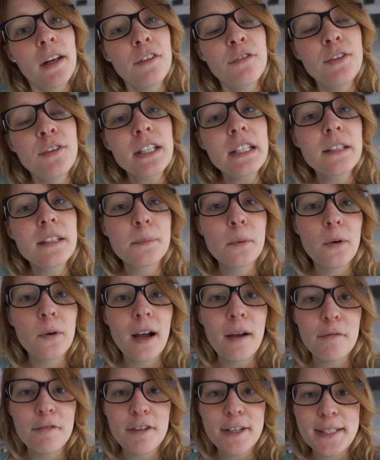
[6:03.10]
Fitness
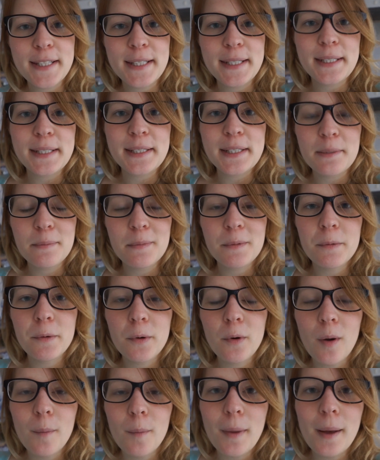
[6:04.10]
Programm, falls ihr das nicht
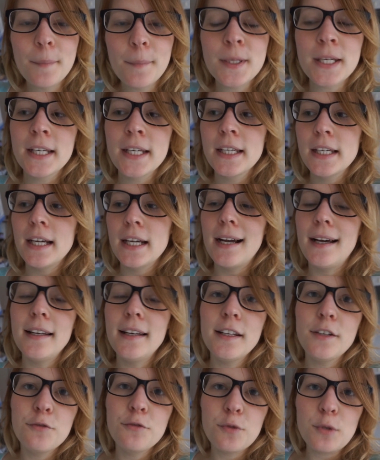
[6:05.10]
mitbekommen habt. Alle
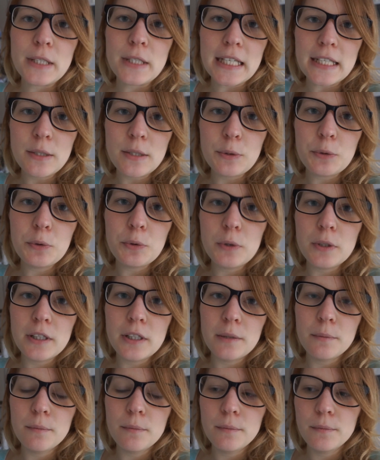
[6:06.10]
Infos dazu
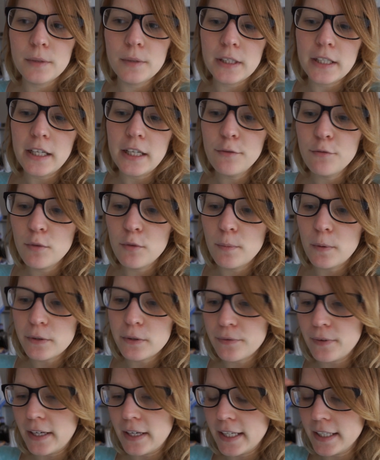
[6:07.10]
im, in der Infobox
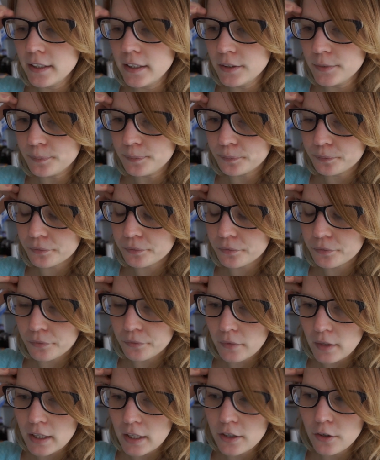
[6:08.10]
verlinkt.
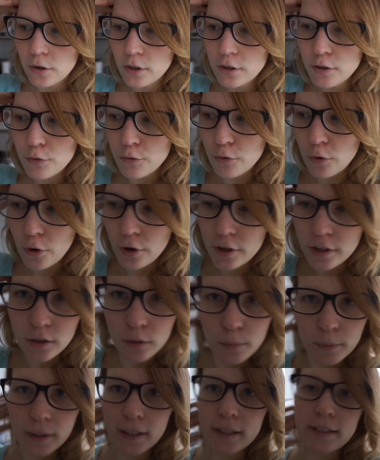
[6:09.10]
Ich konnte für euch
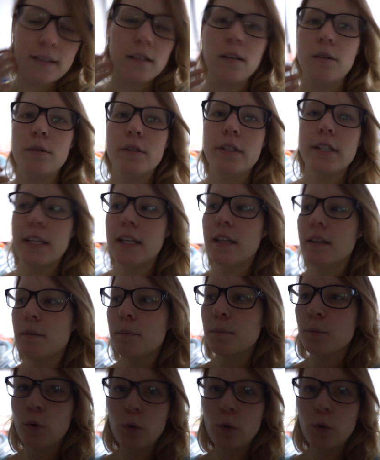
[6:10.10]
übrigens auch 10%